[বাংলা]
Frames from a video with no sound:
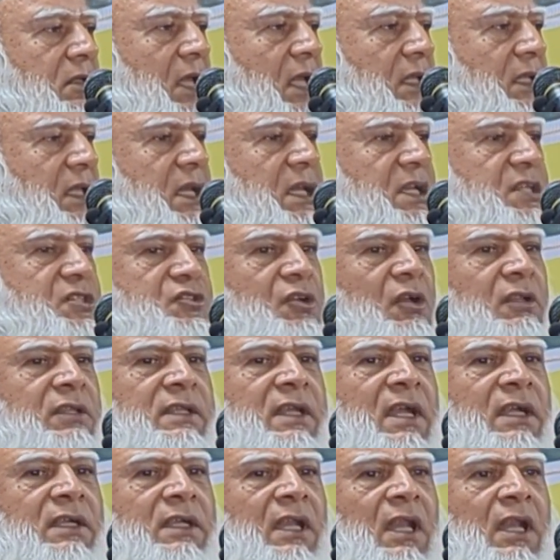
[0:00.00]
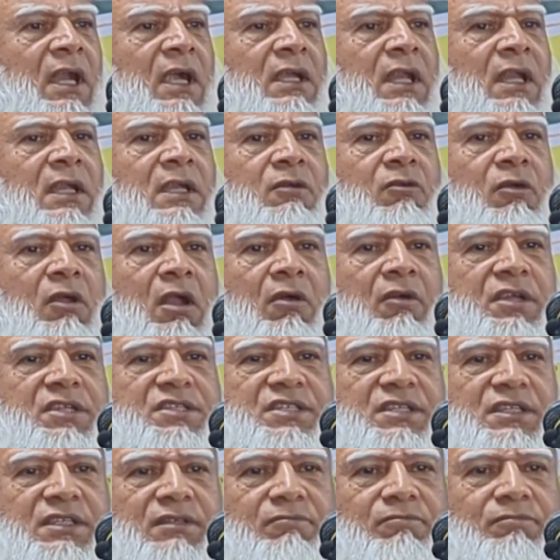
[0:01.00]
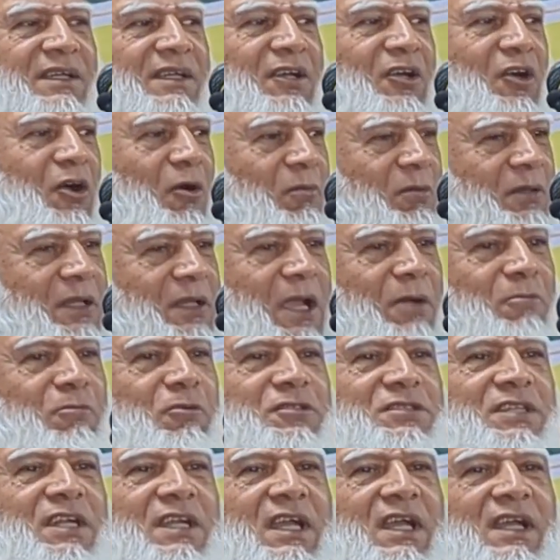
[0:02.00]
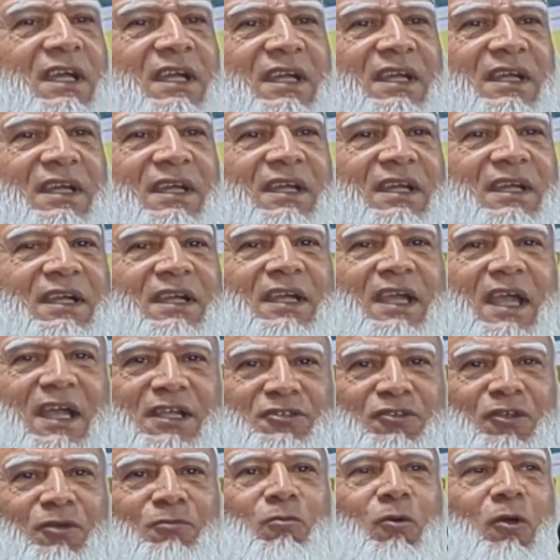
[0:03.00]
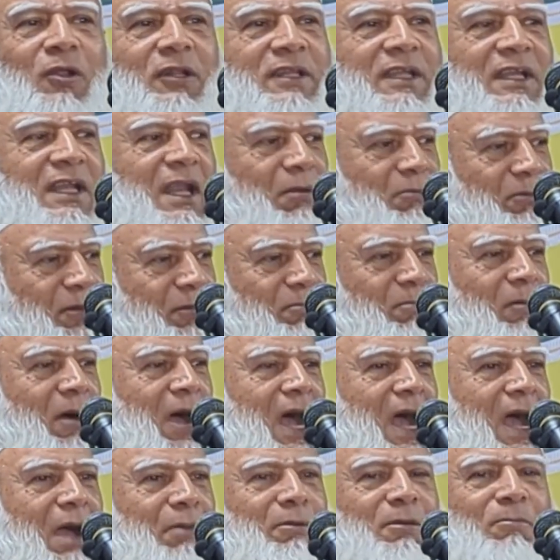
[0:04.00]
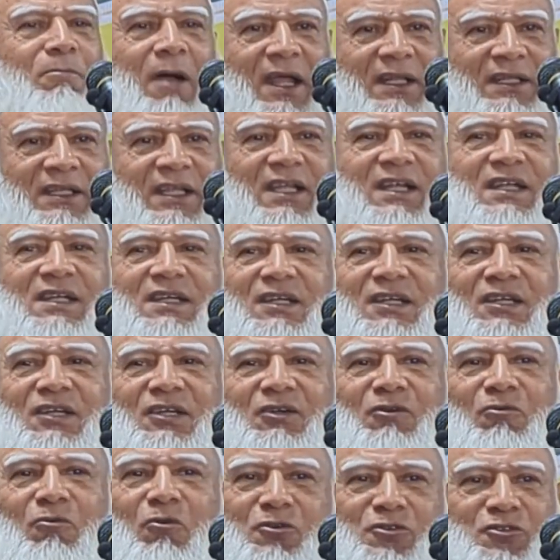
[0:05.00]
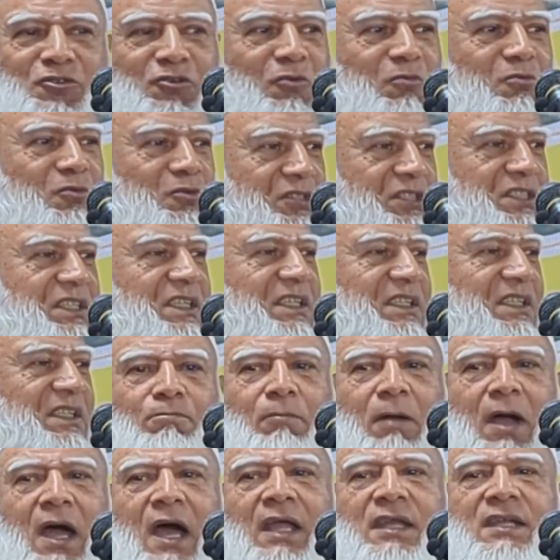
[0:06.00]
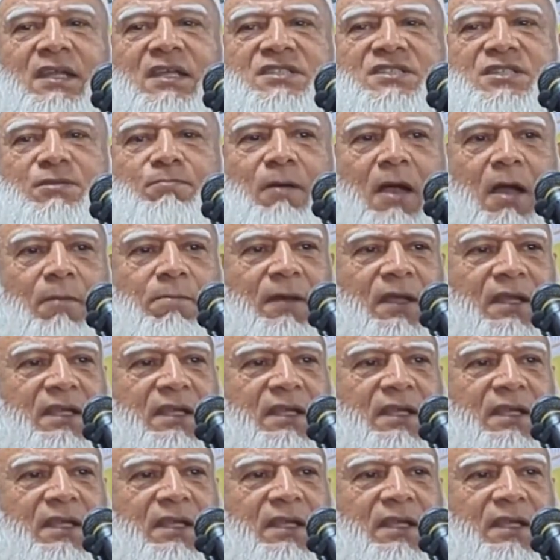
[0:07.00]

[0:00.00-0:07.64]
তাদের ইজ্জত নিয়ে টানাটানি করা হয়েছে ক্ষমতায় বসা একজন বলতেন আমি মা আমি মাদের কষ্ট বুঝি মা হারিয়েছি বাপ